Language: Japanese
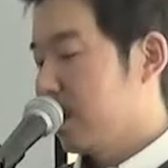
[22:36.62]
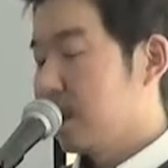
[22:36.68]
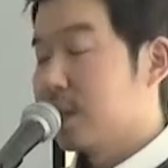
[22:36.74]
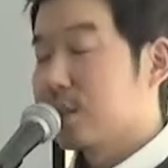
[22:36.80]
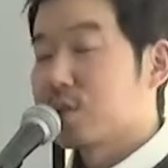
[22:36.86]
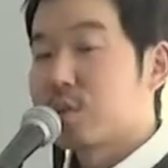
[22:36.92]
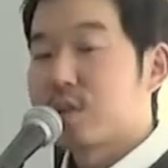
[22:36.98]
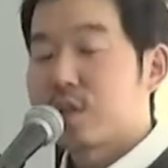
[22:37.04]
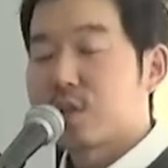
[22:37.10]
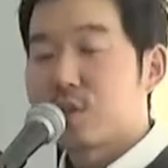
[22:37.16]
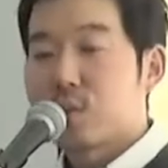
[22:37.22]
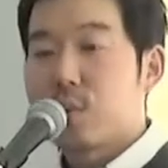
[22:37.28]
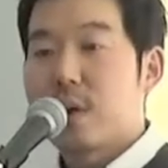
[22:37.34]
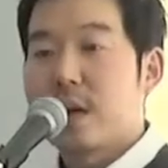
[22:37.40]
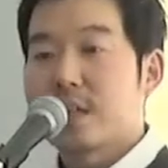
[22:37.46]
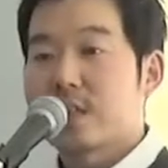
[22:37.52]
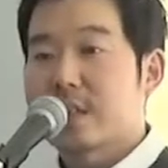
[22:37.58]
そして
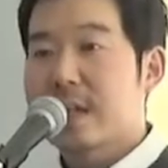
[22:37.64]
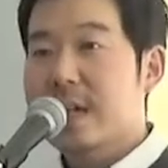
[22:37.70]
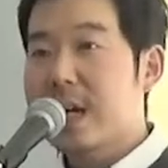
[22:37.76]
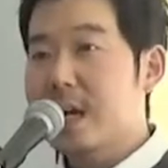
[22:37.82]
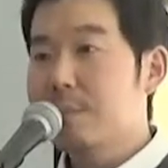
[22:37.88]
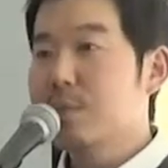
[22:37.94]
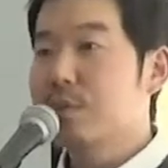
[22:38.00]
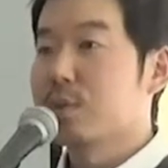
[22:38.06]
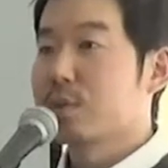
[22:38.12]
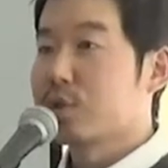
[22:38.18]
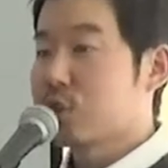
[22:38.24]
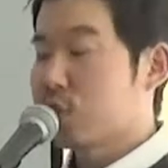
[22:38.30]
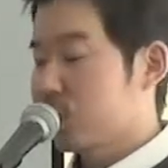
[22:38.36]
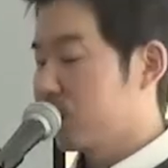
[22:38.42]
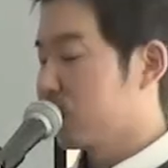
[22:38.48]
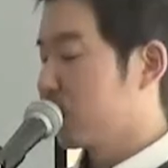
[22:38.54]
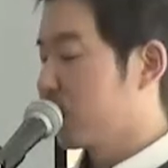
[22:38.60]
人は神を
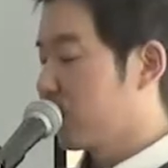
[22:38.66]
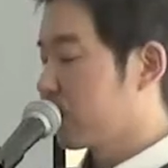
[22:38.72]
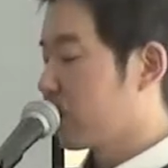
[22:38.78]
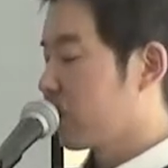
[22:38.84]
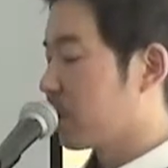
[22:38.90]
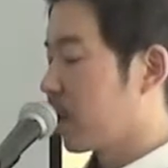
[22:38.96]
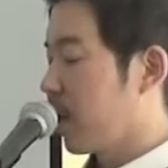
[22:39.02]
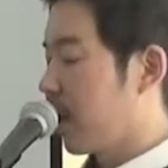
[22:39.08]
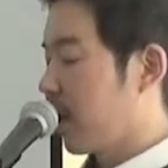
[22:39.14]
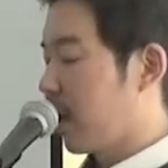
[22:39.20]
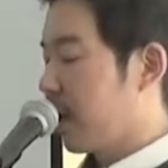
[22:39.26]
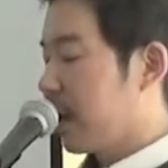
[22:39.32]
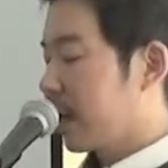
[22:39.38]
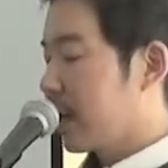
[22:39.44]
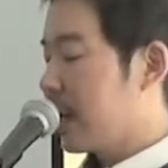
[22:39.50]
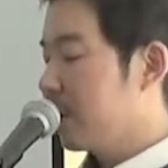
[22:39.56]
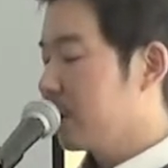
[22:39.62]
知ることで、
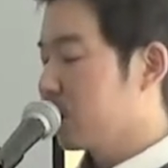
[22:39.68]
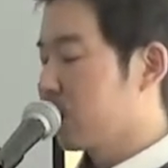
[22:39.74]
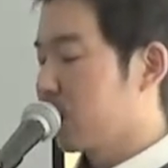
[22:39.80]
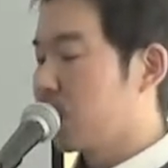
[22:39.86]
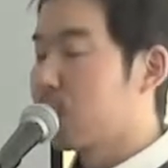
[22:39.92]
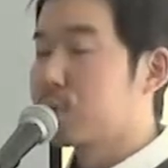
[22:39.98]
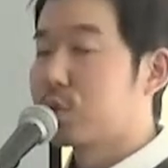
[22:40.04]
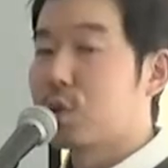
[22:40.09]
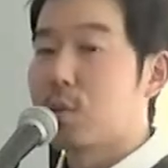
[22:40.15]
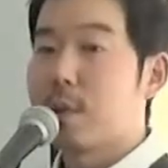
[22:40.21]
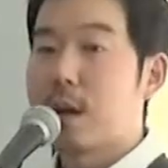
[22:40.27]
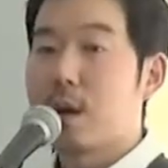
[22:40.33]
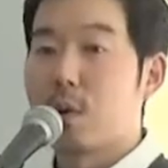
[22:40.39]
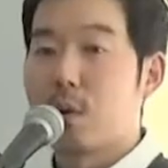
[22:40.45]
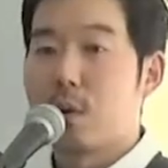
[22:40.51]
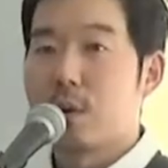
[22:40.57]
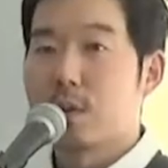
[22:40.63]
神の言
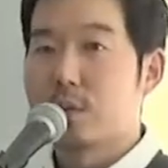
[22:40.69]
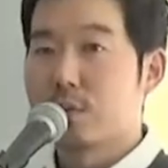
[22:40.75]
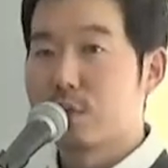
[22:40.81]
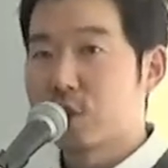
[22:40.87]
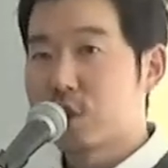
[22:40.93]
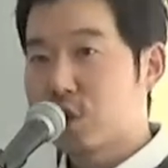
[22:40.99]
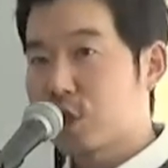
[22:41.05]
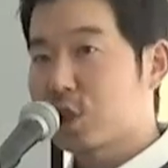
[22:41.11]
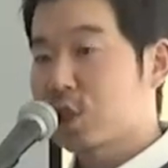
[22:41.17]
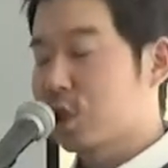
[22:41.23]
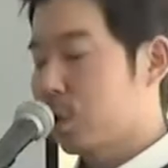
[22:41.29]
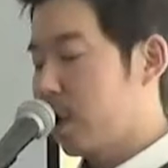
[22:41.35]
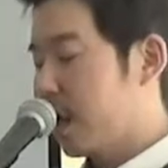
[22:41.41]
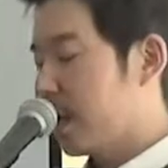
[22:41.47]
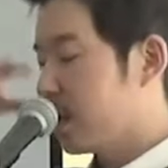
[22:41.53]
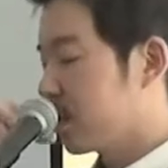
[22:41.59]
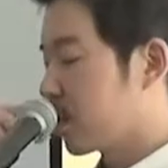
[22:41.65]
葉をの知識を
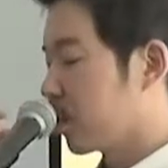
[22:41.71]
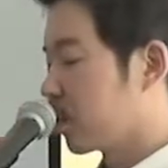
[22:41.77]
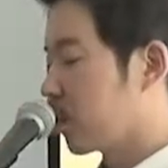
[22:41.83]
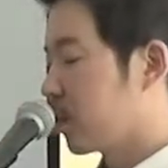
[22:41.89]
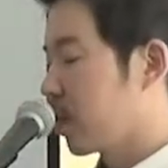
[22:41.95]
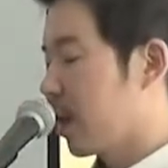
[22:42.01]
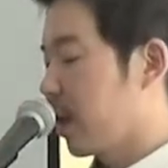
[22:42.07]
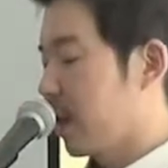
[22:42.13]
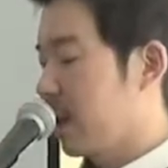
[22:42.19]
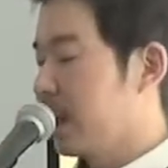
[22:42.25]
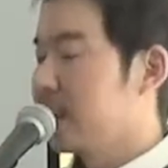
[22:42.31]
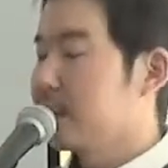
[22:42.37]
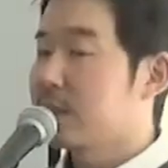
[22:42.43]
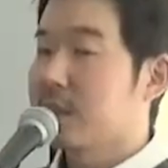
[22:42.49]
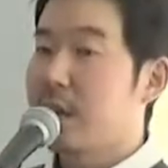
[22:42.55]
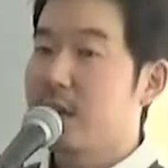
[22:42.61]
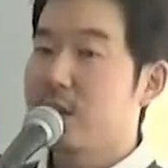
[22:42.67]
得ることで
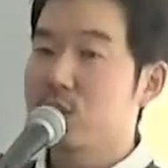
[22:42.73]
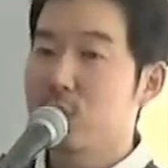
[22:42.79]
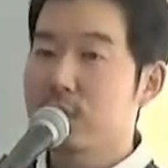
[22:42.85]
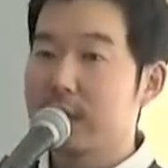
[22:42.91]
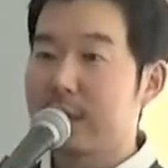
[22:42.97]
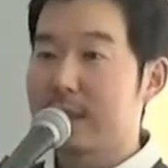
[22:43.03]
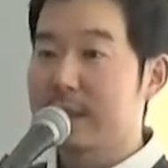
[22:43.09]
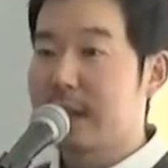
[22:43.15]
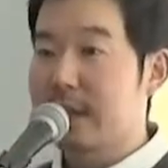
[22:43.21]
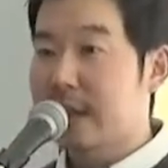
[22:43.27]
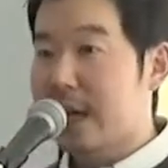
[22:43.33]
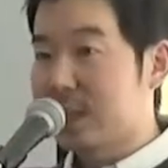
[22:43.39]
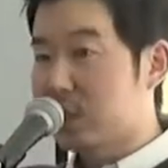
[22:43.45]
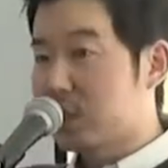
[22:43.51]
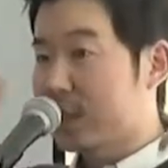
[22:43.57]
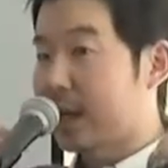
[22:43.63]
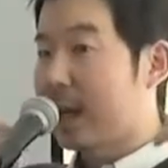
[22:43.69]
聖書的な
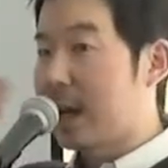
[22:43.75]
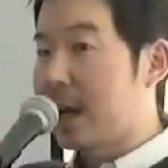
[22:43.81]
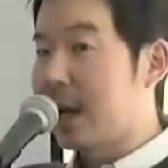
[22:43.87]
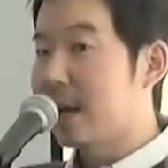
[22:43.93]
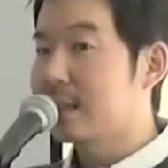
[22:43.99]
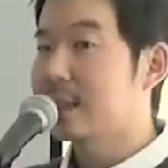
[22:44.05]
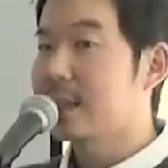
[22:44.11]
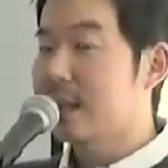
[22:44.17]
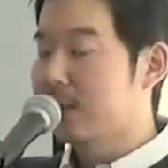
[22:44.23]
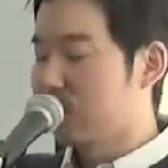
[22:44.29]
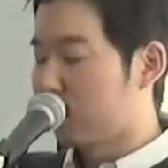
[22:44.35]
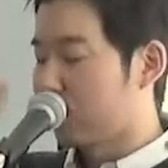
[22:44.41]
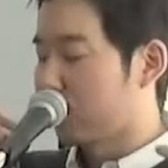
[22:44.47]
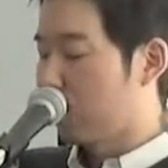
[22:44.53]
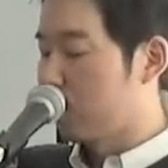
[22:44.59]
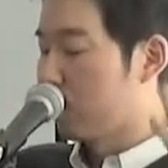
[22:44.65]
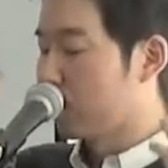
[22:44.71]
価値観、判断
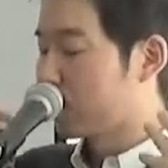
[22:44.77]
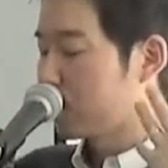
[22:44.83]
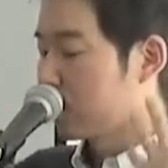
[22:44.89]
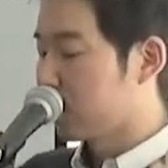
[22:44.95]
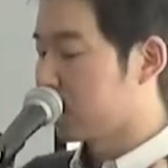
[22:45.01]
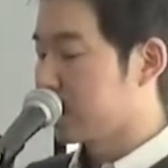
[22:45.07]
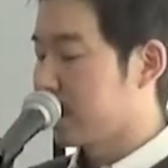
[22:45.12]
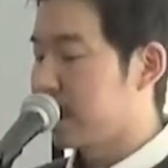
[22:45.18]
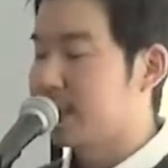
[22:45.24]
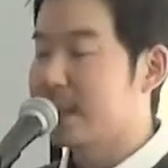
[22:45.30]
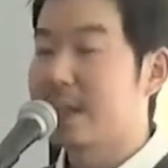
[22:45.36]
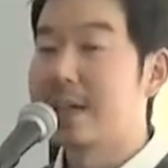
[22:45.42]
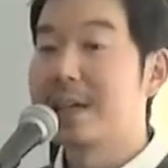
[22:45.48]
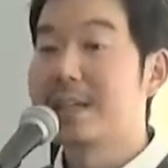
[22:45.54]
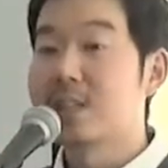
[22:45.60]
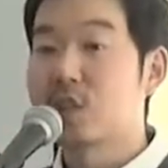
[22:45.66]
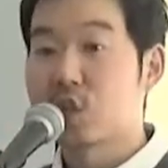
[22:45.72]
力を持つようになり、
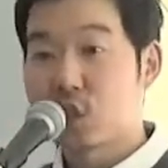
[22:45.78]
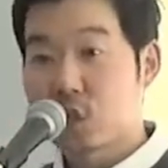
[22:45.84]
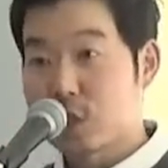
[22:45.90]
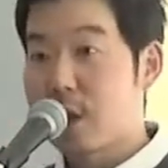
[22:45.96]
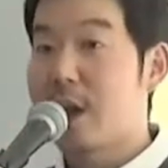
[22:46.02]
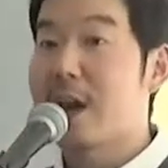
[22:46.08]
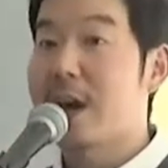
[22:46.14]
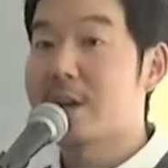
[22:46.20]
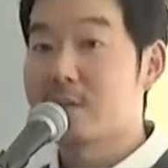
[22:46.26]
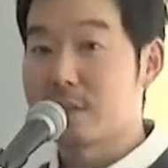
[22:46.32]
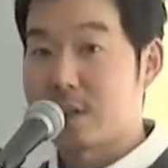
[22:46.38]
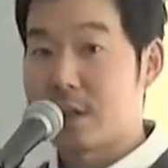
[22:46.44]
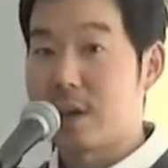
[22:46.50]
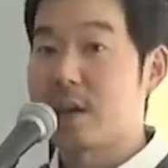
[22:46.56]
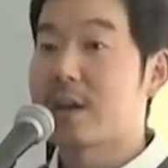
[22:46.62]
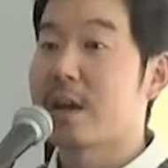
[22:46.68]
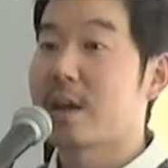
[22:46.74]
知恵ある
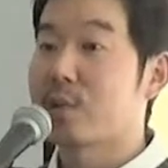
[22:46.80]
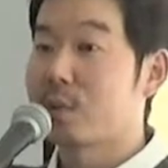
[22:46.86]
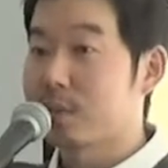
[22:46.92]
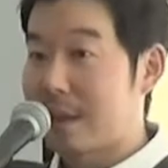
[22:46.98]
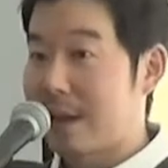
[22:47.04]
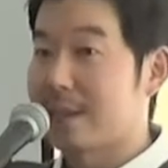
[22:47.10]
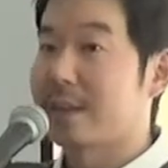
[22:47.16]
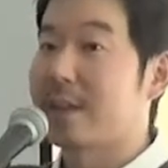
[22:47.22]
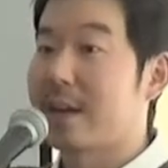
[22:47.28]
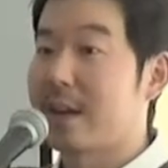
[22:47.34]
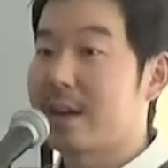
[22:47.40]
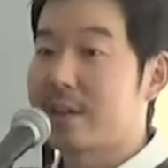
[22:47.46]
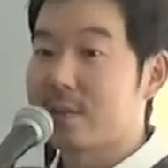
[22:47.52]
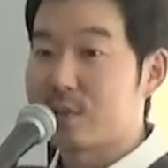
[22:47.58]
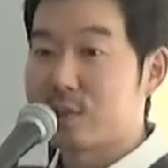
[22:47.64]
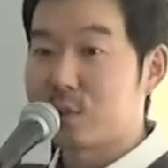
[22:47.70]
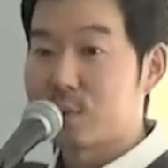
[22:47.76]
計画を立てられ
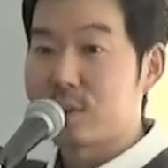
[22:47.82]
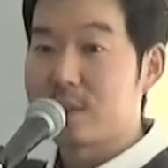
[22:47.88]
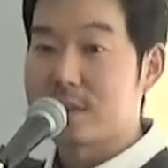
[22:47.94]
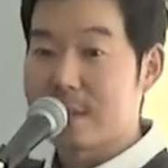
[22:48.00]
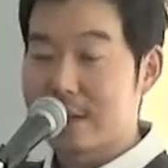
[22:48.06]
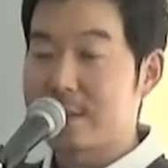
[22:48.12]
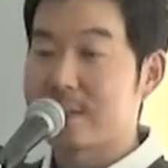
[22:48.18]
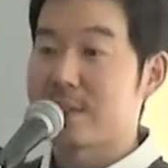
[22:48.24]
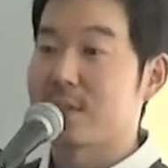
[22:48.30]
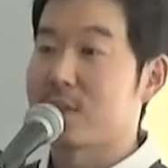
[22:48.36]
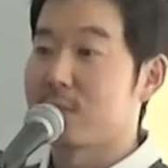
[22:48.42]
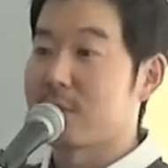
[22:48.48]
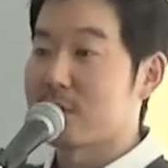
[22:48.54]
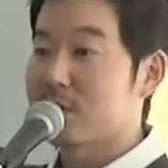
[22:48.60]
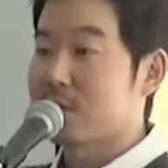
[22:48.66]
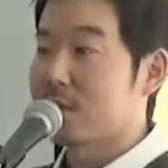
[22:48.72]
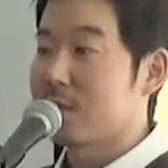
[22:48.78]
る人になっていき
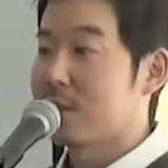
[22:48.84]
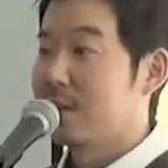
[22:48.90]
ます。